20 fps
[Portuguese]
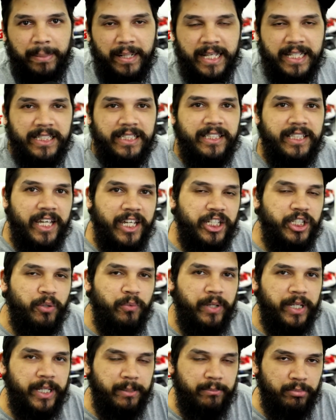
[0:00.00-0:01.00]

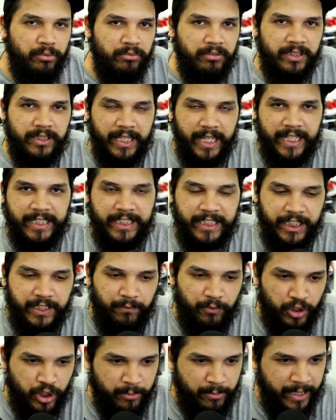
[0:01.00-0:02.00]
PlayStation Erebus, é assim que
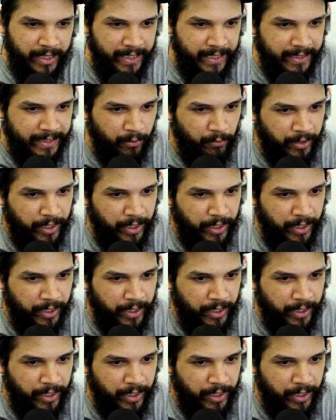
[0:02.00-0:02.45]
eu vou chamar ele, tá